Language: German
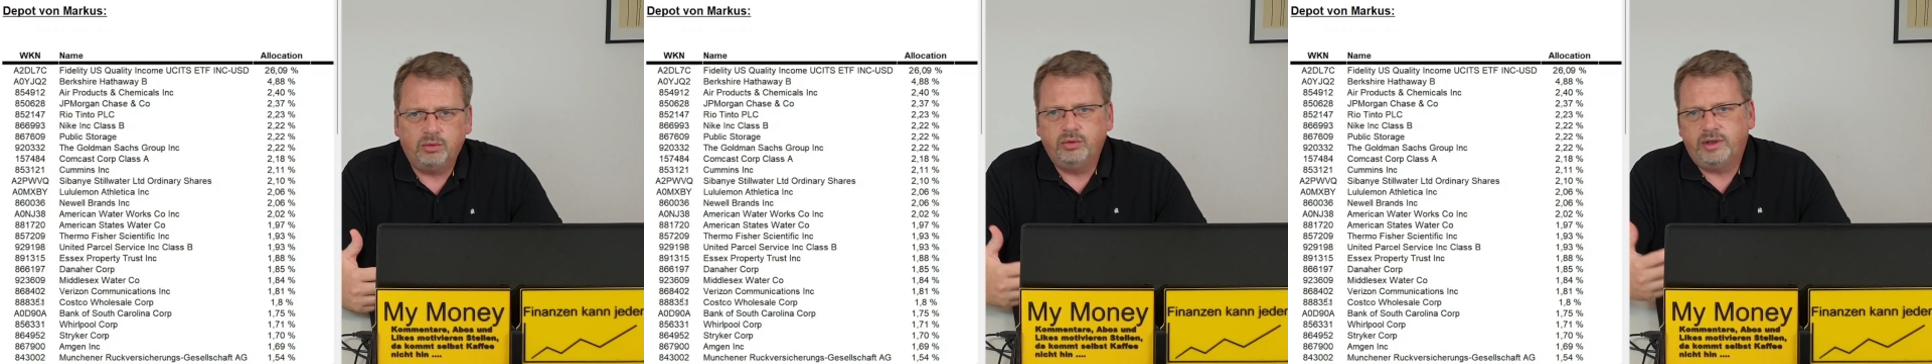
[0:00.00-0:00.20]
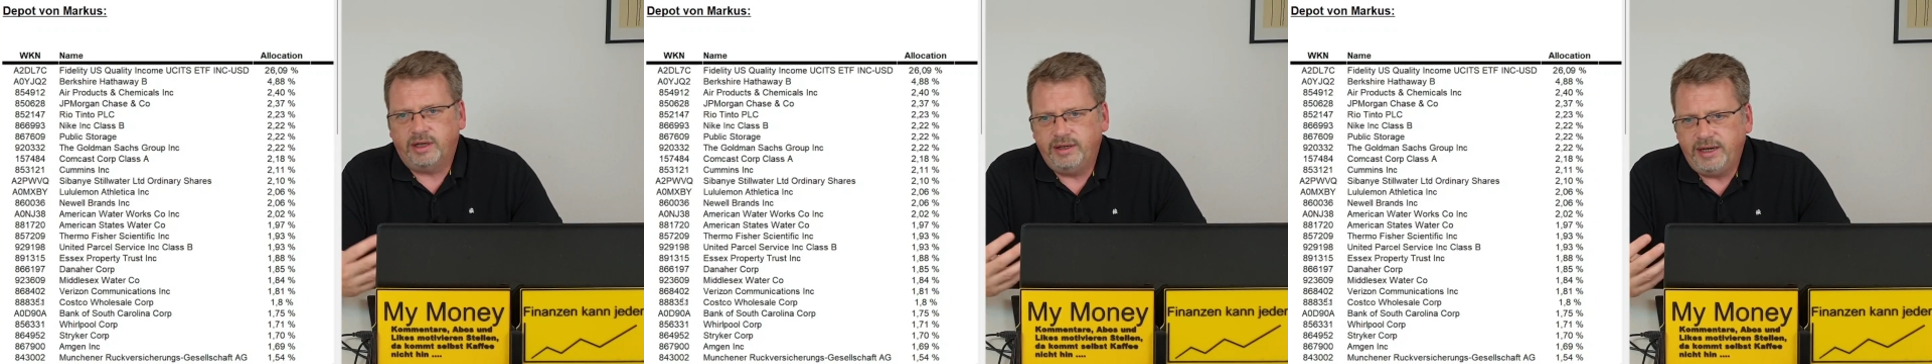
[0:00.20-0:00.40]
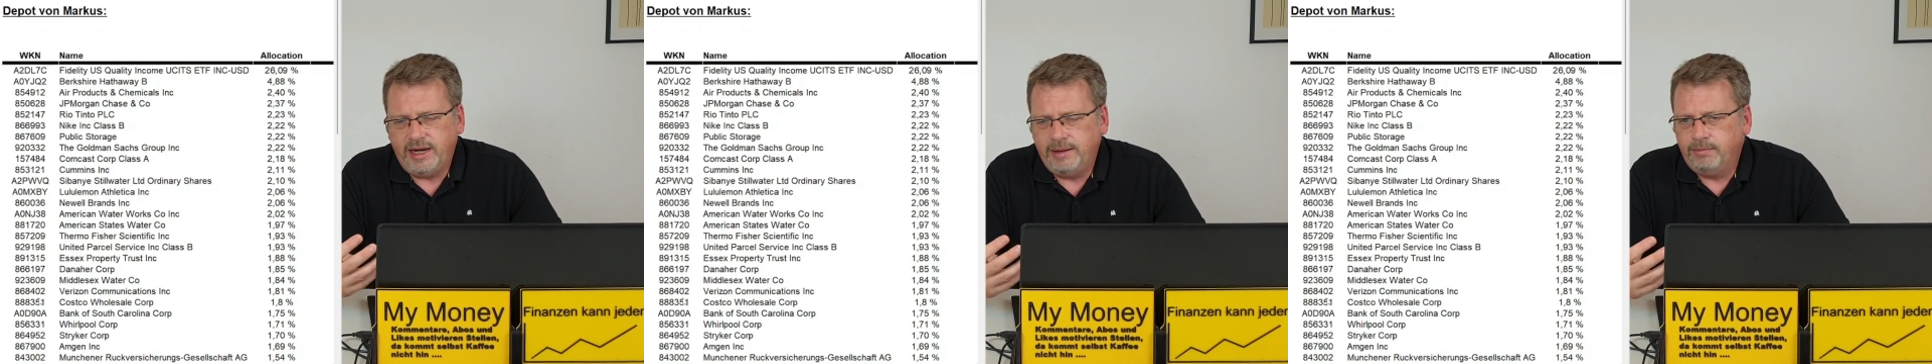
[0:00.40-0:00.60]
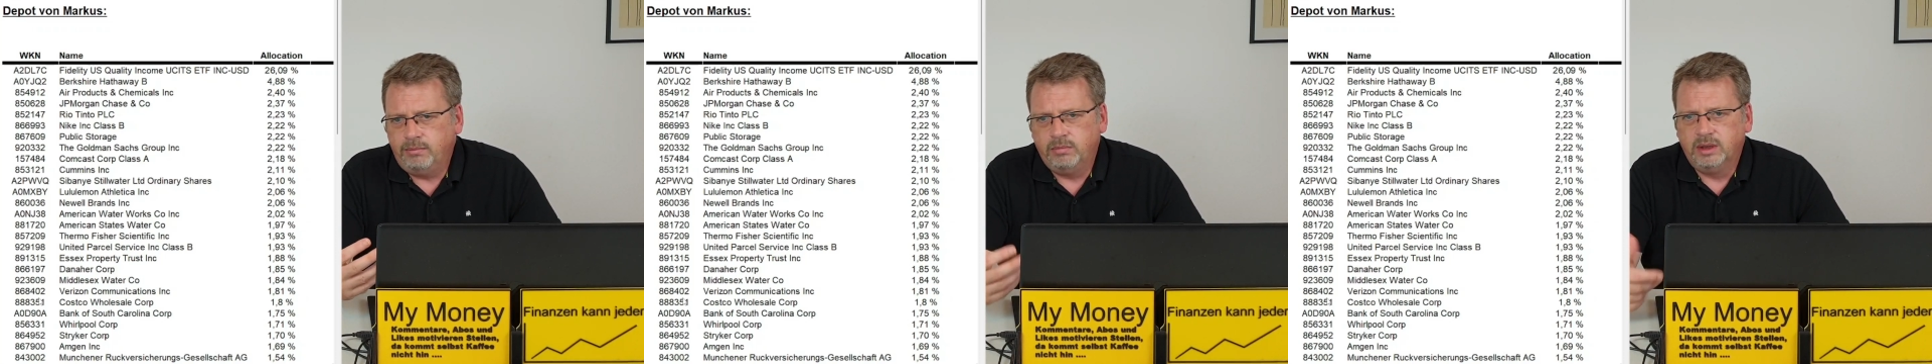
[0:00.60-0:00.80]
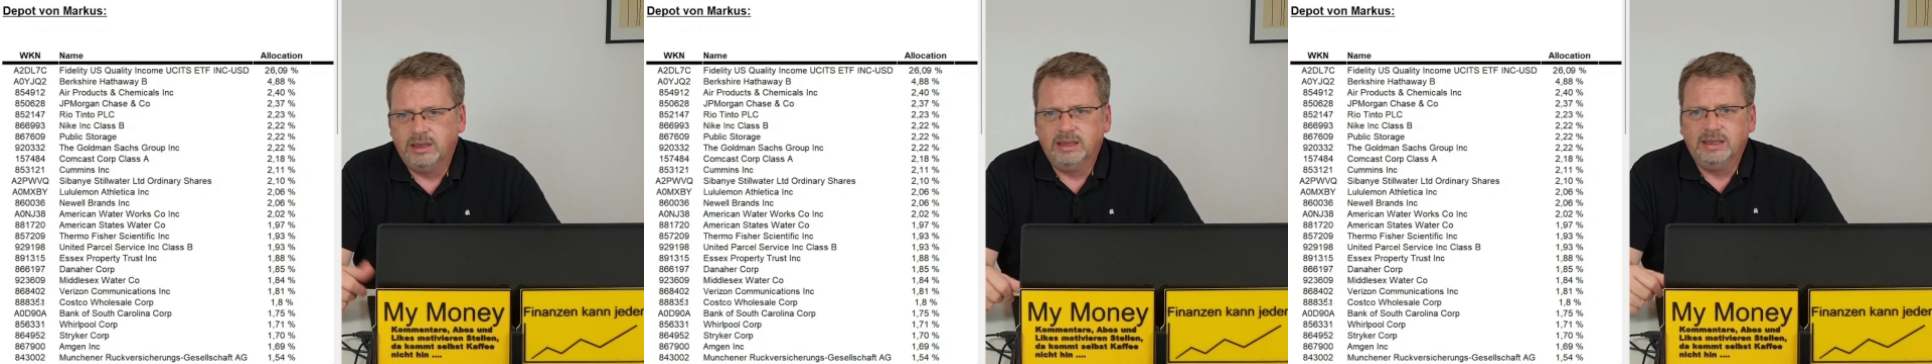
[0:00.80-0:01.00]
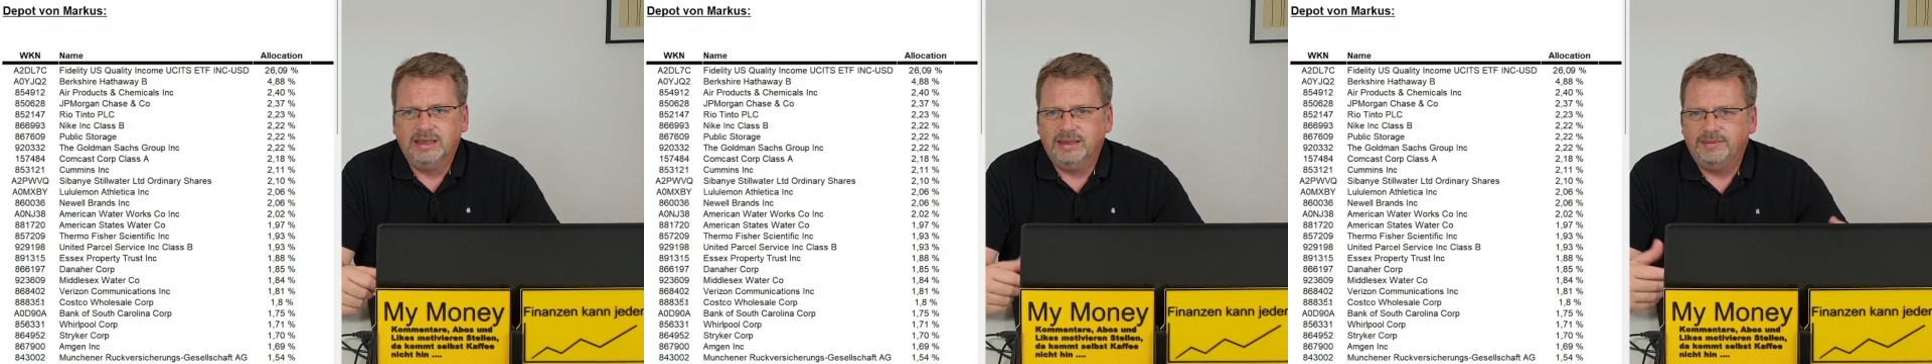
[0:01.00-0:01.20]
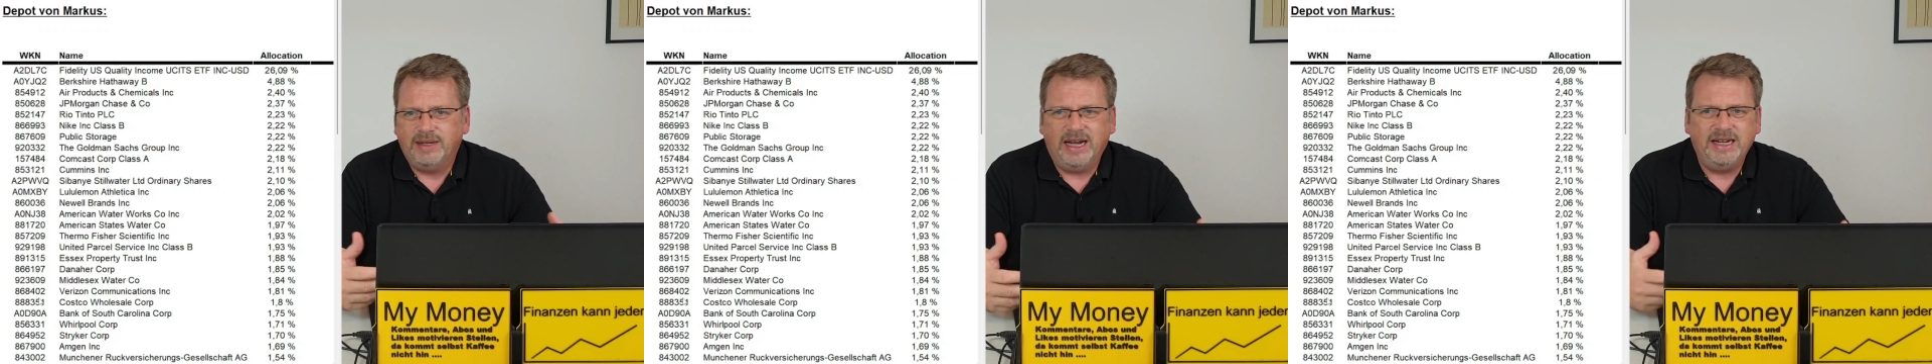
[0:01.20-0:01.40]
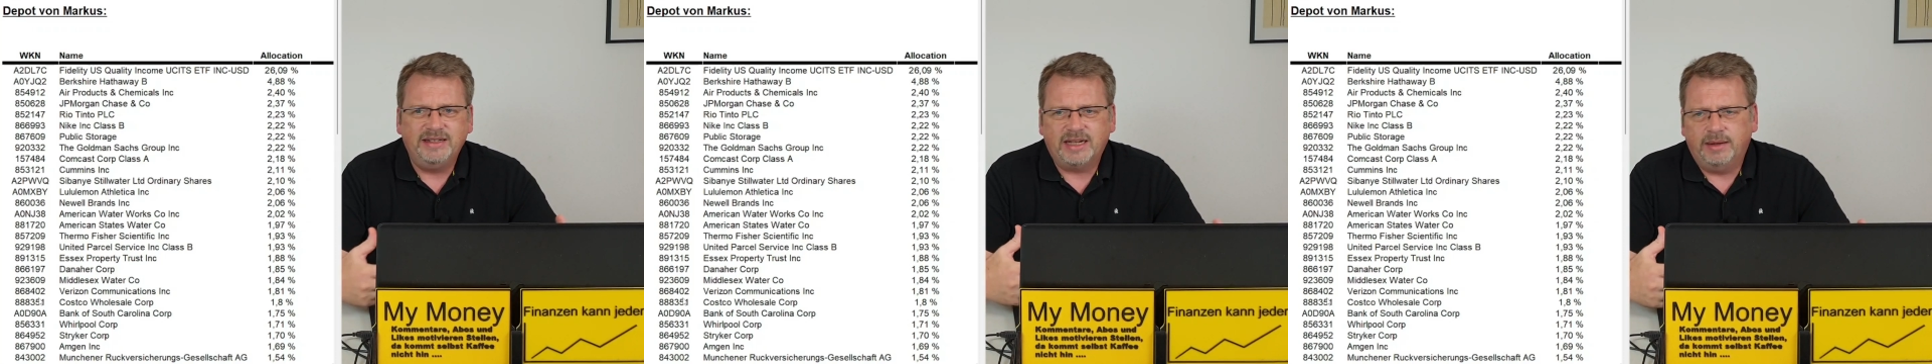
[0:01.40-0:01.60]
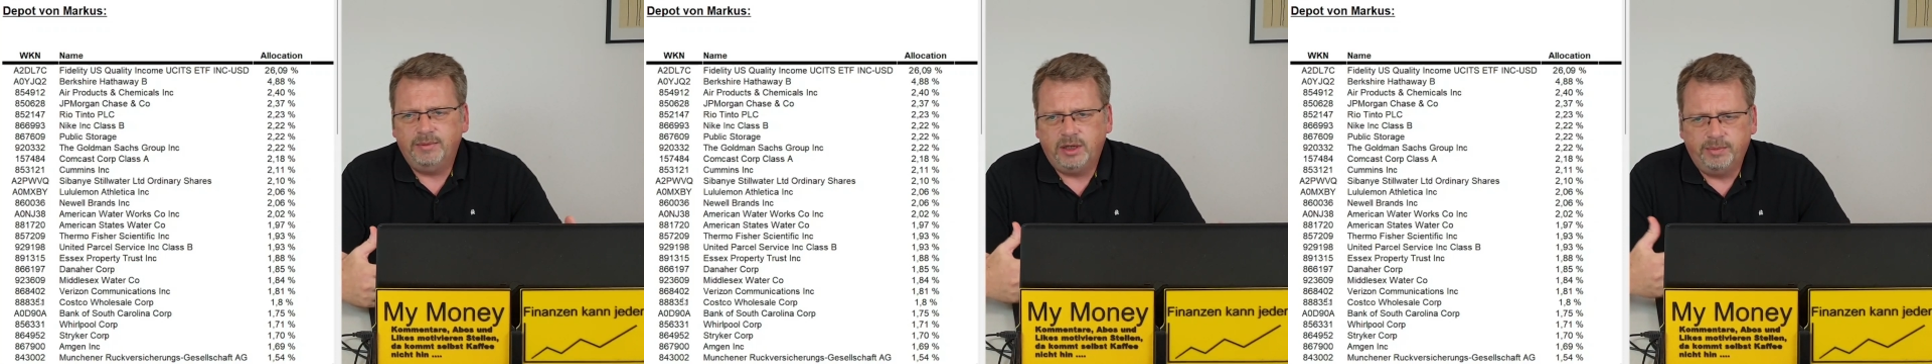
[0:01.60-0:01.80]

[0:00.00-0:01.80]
Unternehmen, ja, in seinem